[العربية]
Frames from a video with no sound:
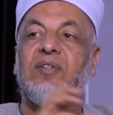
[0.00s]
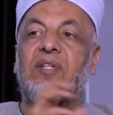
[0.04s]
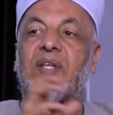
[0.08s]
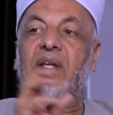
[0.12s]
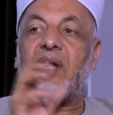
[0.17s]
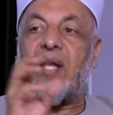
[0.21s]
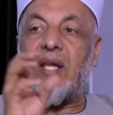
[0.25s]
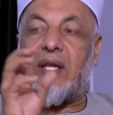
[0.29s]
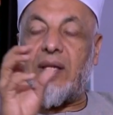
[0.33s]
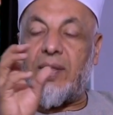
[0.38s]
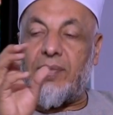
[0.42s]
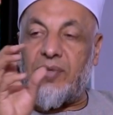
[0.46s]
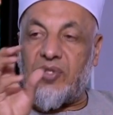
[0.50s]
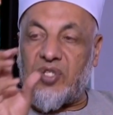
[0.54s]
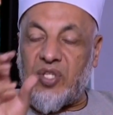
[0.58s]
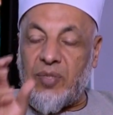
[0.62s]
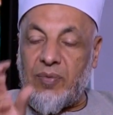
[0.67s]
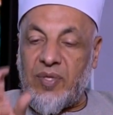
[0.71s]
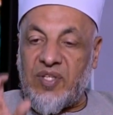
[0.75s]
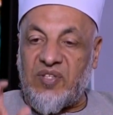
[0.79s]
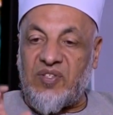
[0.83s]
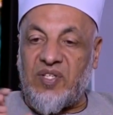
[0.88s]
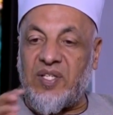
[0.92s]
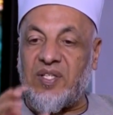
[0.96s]
اللي
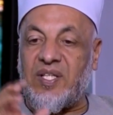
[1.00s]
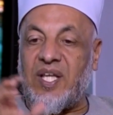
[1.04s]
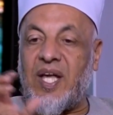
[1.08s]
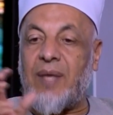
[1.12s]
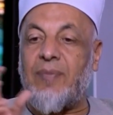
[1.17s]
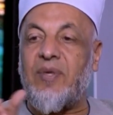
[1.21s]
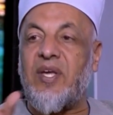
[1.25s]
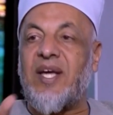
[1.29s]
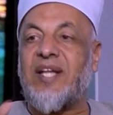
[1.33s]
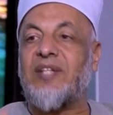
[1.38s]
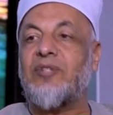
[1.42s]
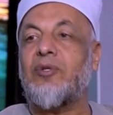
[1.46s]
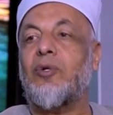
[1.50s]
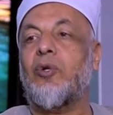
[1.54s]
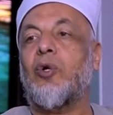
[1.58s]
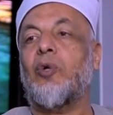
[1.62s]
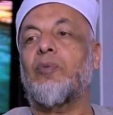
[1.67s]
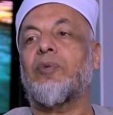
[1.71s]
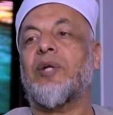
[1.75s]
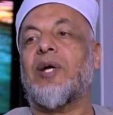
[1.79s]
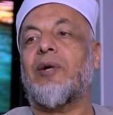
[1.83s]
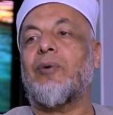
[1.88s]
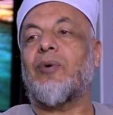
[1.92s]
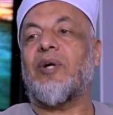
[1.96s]
متمتع ده بيأدي
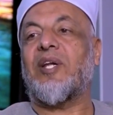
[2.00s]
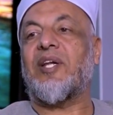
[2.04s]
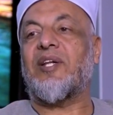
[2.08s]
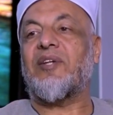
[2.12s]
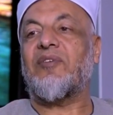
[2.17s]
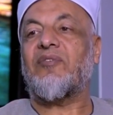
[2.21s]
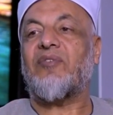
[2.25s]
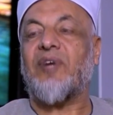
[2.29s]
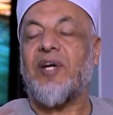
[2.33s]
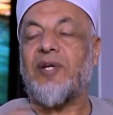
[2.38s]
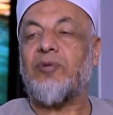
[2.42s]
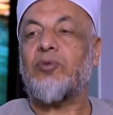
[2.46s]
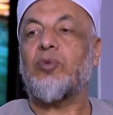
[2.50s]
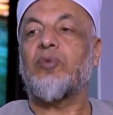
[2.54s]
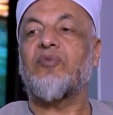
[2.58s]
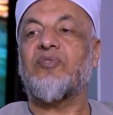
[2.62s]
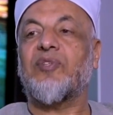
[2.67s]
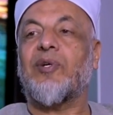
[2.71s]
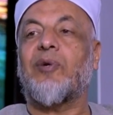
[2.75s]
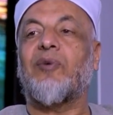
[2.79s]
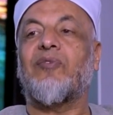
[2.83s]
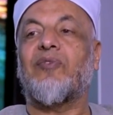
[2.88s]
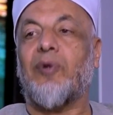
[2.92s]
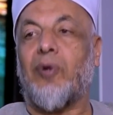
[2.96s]
العمرة أولا إمم. فهيطوف
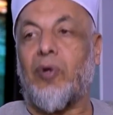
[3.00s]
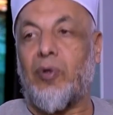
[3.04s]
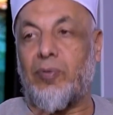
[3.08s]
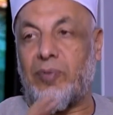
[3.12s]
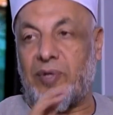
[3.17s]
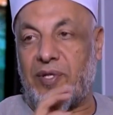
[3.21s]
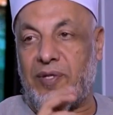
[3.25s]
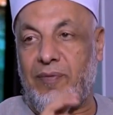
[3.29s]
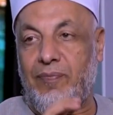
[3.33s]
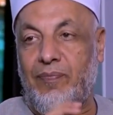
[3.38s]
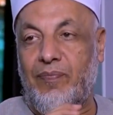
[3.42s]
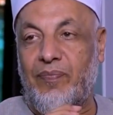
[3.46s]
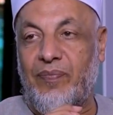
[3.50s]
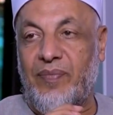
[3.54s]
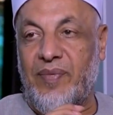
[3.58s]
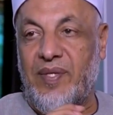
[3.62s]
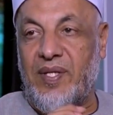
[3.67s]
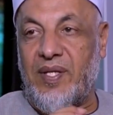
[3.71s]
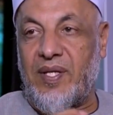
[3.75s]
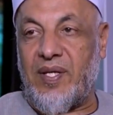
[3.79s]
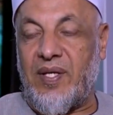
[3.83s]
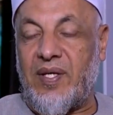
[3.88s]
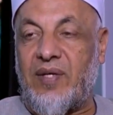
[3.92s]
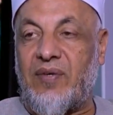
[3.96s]
طواف العمرة
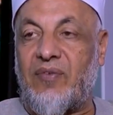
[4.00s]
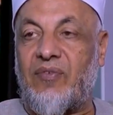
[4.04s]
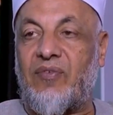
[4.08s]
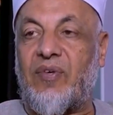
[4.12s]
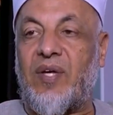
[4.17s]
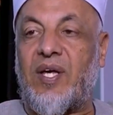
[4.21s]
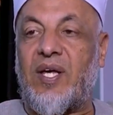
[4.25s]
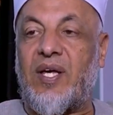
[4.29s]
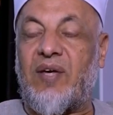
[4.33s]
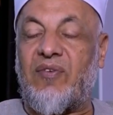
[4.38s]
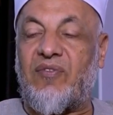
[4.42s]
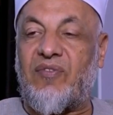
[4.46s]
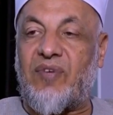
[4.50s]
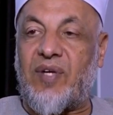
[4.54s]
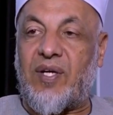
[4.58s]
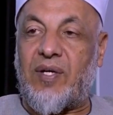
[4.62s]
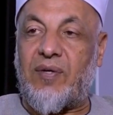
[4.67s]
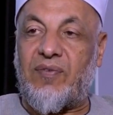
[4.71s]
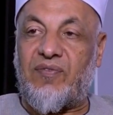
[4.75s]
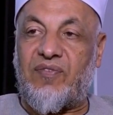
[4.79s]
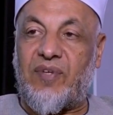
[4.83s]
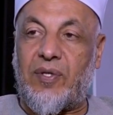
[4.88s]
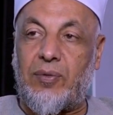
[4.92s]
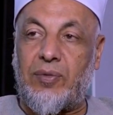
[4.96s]

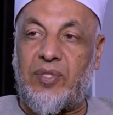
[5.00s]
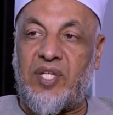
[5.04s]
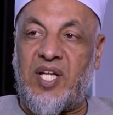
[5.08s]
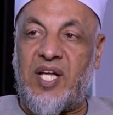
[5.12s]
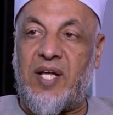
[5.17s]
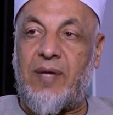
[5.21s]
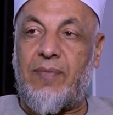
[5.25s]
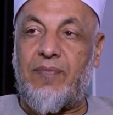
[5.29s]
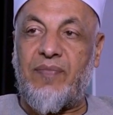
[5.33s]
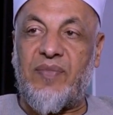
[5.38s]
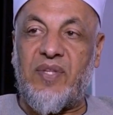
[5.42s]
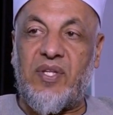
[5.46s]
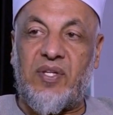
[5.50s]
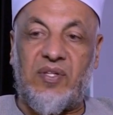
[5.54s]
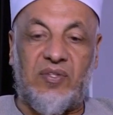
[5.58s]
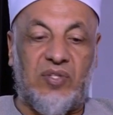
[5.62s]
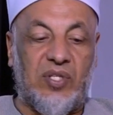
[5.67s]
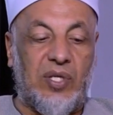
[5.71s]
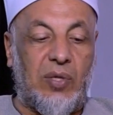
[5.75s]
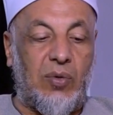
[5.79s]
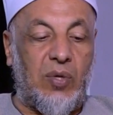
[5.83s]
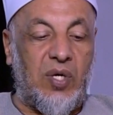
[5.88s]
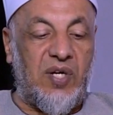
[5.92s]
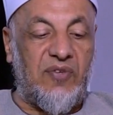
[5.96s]
فهنا
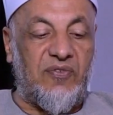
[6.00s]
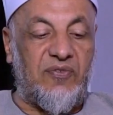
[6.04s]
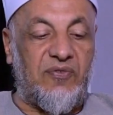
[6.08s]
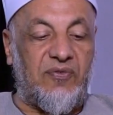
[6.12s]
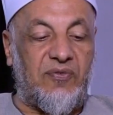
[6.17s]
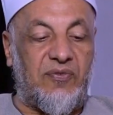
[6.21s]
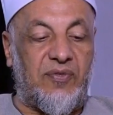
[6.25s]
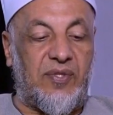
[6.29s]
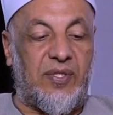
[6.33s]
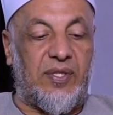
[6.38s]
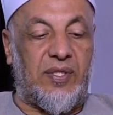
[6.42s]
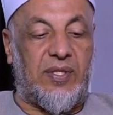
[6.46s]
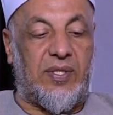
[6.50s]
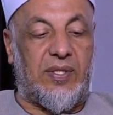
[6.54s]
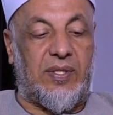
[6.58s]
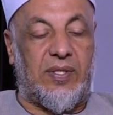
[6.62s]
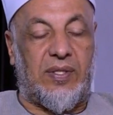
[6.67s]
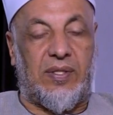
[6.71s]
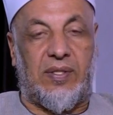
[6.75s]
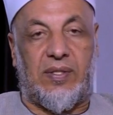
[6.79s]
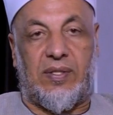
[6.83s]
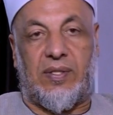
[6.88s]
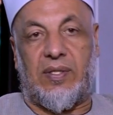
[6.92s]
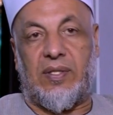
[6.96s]
طواف
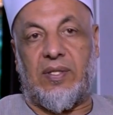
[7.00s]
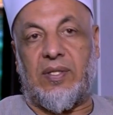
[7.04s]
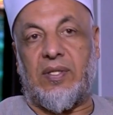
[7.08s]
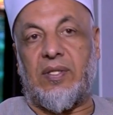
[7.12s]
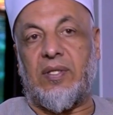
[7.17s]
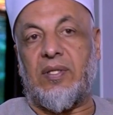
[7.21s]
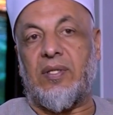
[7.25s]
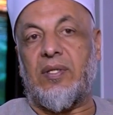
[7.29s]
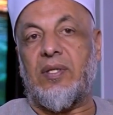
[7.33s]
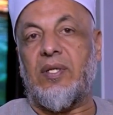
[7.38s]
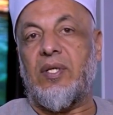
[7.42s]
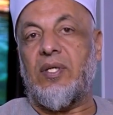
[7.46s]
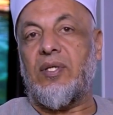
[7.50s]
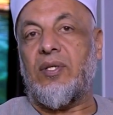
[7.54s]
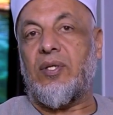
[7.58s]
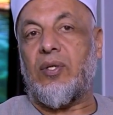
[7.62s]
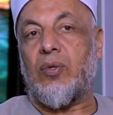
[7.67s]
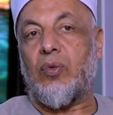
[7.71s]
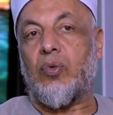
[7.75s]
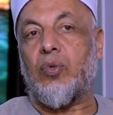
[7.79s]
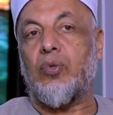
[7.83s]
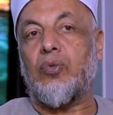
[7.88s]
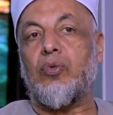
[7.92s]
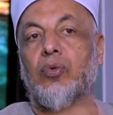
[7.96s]

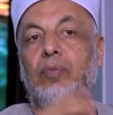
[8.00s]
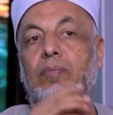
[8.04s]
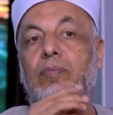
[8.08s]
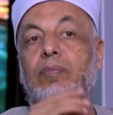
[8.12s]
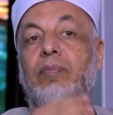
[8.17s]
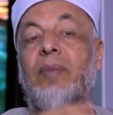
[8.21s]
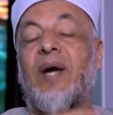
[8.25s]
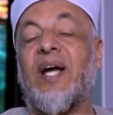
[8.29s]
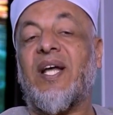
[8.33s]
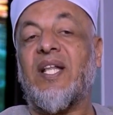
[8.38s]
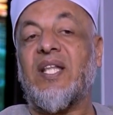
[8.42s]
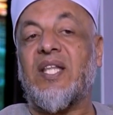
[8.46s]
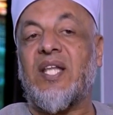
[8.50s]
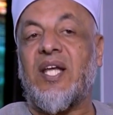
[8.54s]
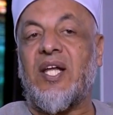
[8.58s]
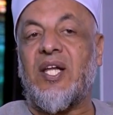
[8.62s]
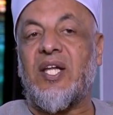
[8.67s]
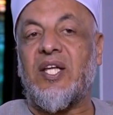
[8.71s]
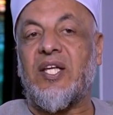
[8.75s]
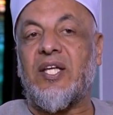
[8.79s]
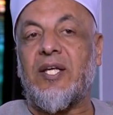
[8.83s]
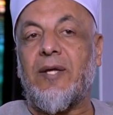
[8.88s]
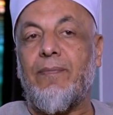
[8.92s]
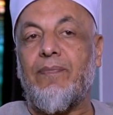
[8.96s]
القدوم بعد
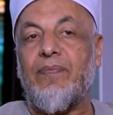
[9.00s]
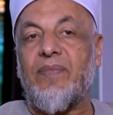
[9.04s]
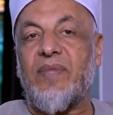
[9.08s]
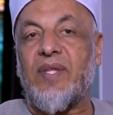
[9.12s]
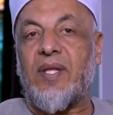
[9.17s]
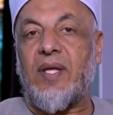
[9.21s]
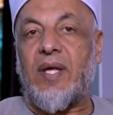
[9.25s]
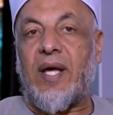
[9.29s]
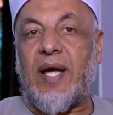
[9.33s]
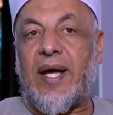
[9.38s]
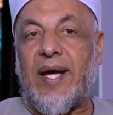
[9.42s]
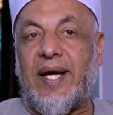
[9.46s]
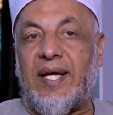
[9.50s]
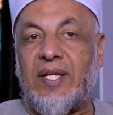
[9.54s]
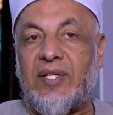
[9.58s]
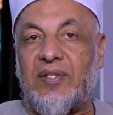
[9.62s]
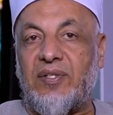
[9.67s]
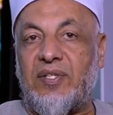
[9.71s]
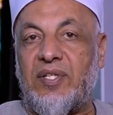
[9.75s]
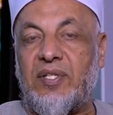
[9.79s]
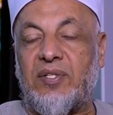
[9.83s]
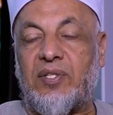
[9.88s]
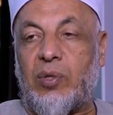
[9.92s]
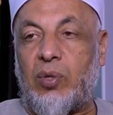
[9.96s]
ذلك
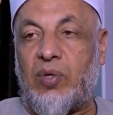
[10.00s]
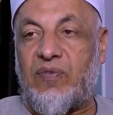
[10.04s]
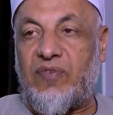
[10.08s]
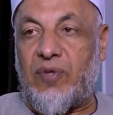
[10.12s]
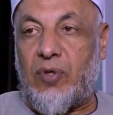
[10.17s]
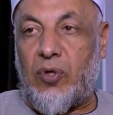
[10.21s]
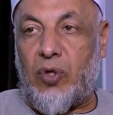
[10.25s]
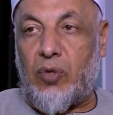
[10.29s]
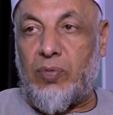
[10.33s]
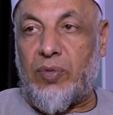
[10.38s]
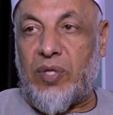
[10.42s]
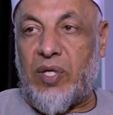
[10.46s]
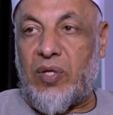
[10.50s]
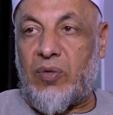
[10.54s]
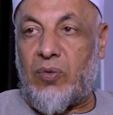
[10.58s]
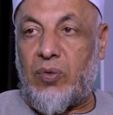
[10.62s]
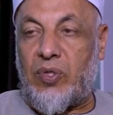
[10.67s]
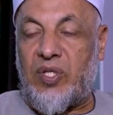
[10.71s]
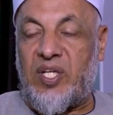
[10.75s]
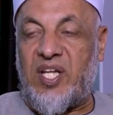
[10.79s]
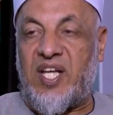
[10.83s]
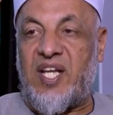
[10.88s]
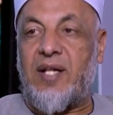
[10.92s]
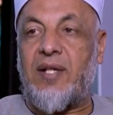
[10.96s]
عندي طواف العمرة
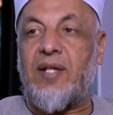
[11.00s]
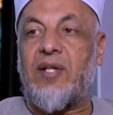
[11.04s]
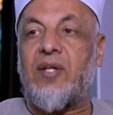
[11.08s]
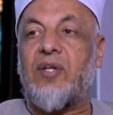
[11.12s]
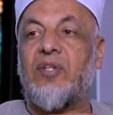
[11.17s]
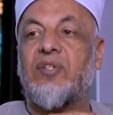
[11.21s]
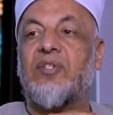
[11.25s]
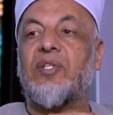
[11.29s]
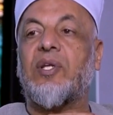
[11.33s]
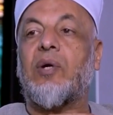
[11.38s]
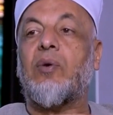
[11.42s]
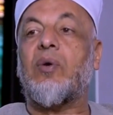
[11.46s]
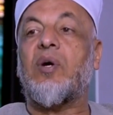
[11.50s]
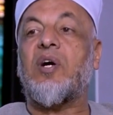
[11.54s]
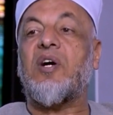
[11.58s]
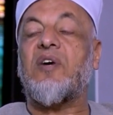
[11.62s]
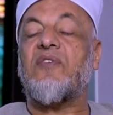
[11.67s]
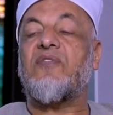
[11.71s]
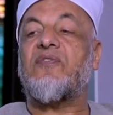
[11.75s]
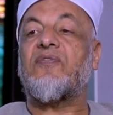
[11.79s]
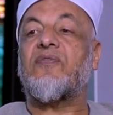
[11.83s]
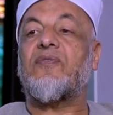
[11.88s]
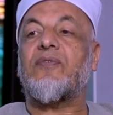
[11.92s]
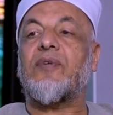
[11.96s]
قلناه
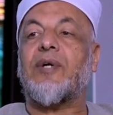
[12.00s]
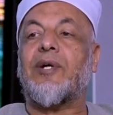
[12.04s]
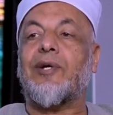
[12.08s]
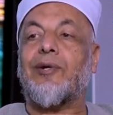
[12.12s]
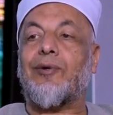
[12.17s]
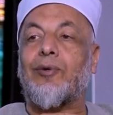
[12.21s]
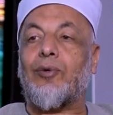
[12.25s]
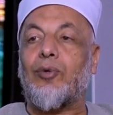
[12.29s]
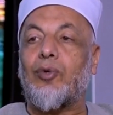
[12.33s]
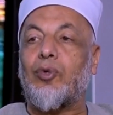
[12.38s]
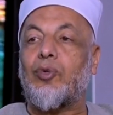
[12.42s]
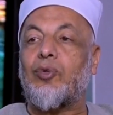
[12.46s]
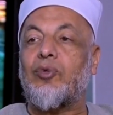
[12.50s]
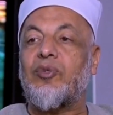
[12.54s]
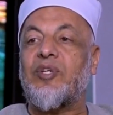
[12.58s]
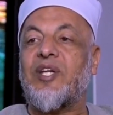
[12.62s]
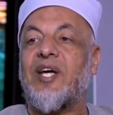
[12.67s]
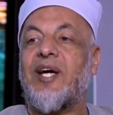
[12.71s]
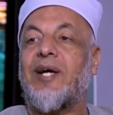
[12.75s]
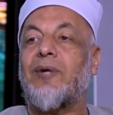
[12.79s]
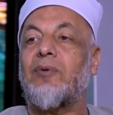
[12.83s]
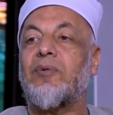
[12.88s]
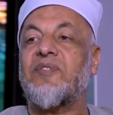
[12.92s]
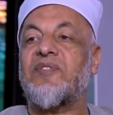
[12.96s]
طواف الركن
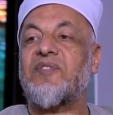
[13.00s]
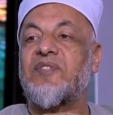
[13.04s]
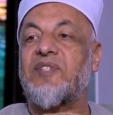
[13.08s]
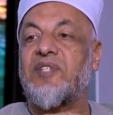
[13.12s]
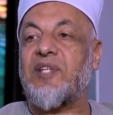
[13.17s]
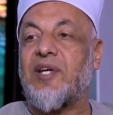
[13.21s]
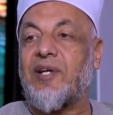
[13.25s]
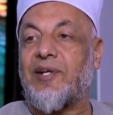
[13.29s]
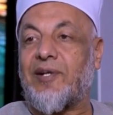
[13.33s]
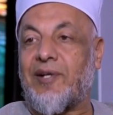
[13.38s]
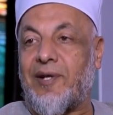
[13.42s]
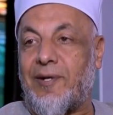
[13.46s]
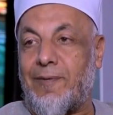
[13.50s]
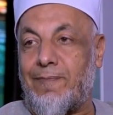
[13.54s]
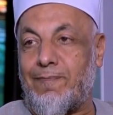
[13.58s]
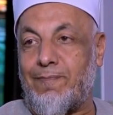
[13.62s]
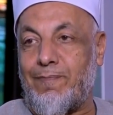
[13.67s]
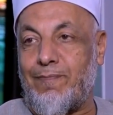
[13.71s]
أو الزيارة